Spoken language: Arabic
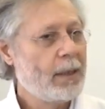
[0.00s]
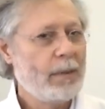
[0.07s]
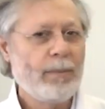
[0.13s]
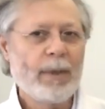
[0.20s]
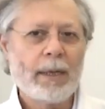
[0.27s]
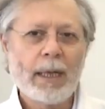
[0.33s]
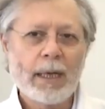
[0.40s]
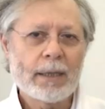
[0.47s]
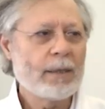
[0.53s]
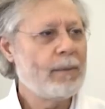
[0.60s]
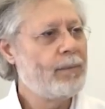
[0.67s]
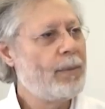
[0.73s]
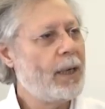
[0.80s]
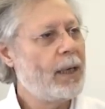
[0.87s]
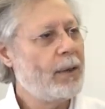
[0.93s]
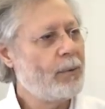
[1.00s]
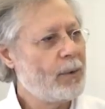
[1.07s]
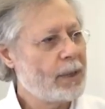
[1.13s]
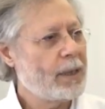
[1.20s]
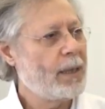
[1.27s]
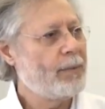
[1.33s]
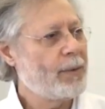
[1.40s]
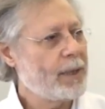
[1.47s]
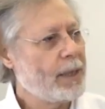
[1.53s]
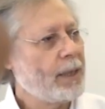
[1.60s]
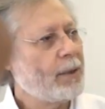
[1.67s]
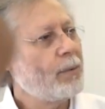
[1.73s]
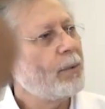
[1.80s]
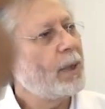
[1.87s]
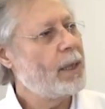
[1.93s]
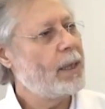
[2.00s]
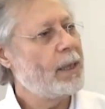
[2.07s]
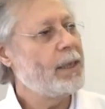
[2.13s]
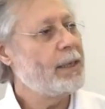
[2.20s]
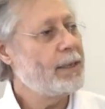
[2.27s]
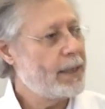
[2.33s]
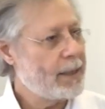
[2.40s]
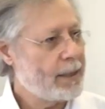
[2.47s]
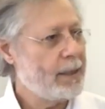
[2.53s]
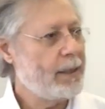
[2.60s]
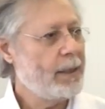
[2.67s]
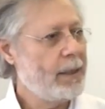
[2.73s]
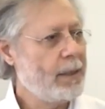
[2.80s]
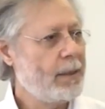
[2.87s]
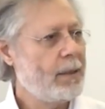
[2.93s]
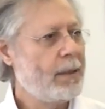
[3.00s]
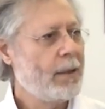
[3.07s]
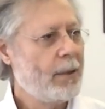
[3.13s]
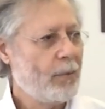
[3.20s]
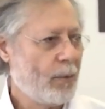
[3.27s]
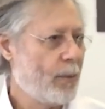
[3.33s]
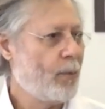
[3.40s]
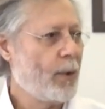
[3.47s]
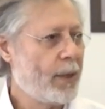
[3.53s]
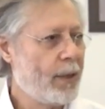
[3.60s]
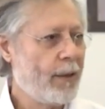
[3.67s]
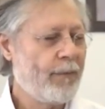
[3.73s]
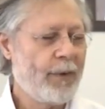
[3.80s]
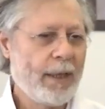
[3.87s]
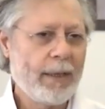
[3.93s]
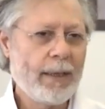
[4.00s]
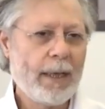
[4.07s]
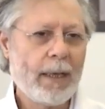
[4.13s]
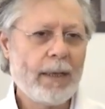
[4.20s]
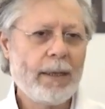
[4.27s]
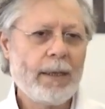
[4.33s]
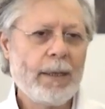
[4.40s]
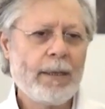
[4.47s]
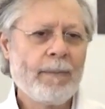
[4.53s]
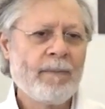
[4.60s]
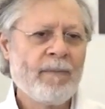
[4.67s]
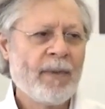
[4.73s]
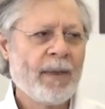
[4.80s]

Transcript: من أطباء وتمريض وإداريين وموظفين يعني